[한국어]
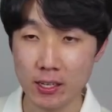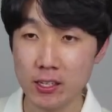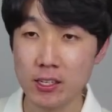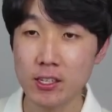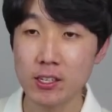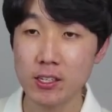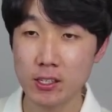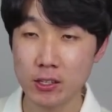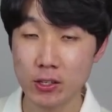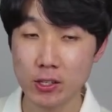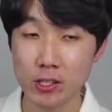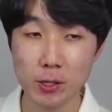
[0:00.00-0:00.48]

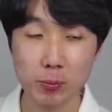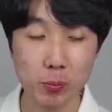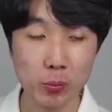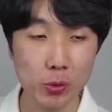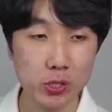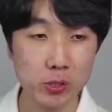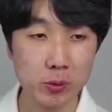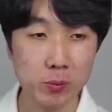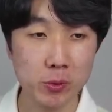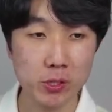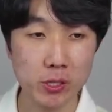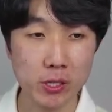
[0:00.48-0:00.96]
그렇게
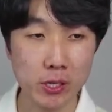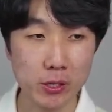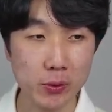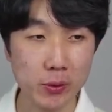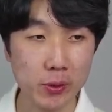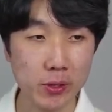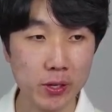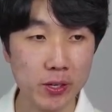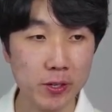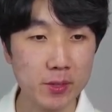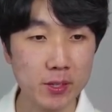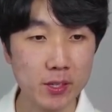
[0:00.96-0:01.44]
보시면 될
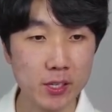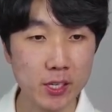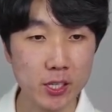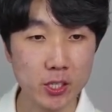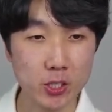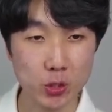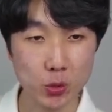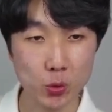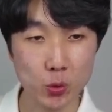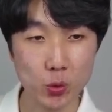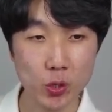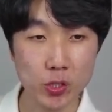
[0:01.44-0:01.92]
거예요.
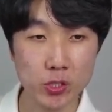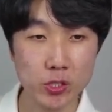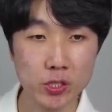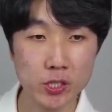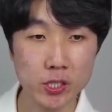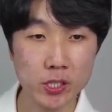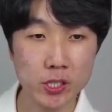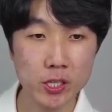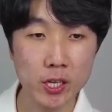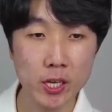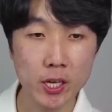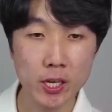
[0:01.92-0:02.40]
그래서
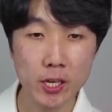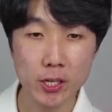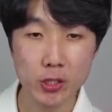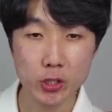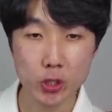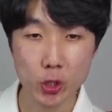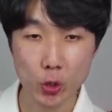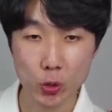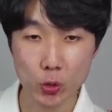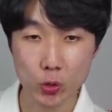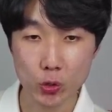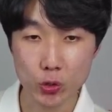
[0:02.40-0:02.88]
키워드는
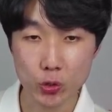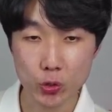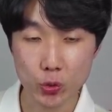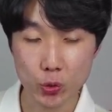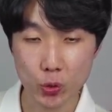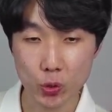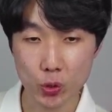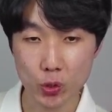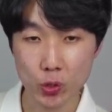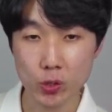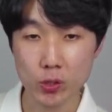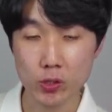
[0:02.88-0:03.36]

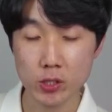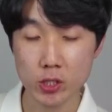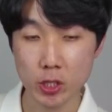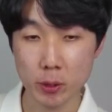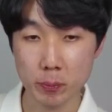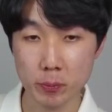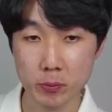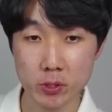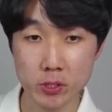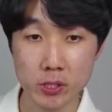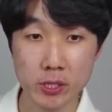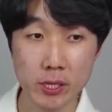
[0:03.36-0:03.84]
적을수록
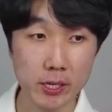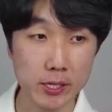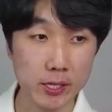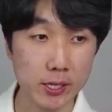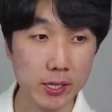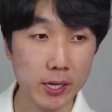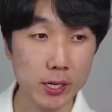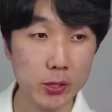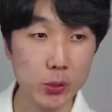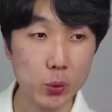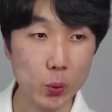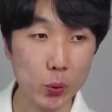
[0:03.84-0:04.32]

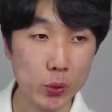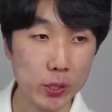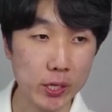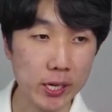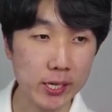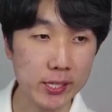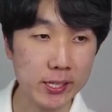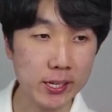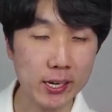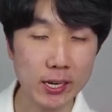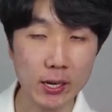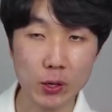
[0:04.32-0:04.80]
접근하기가
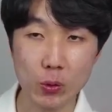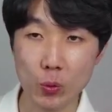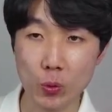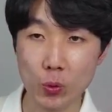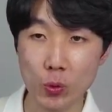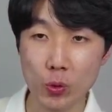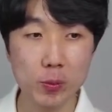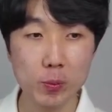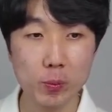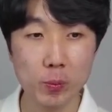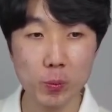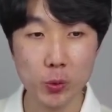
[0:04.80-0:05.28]

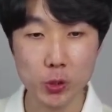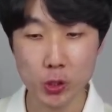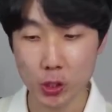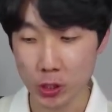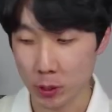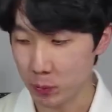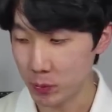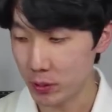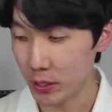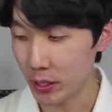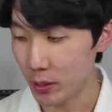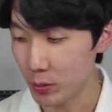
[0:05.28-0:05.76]
용이하다라고 보셔도
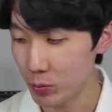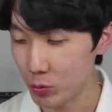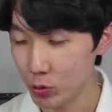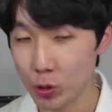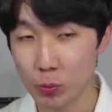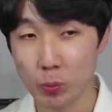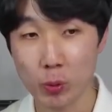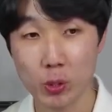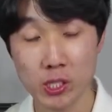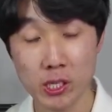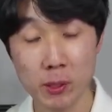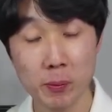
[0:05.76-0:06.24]
됩니다. 물론
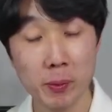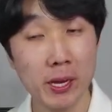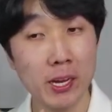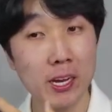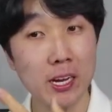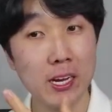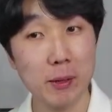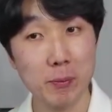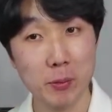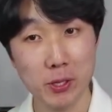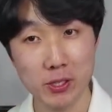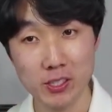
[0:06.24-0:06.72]
복잡하게
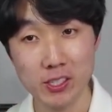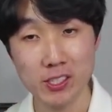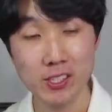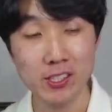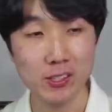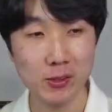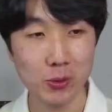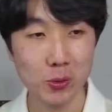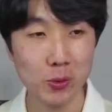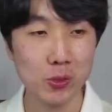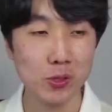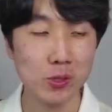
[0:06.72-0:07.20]
가면은
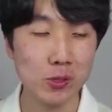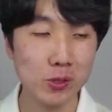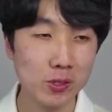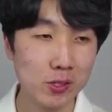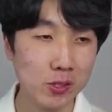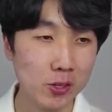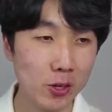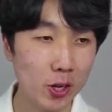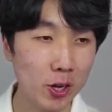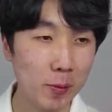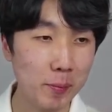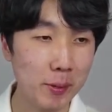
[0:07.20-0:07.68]
꼭
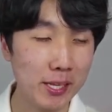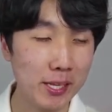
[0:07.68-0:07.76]
그런 것만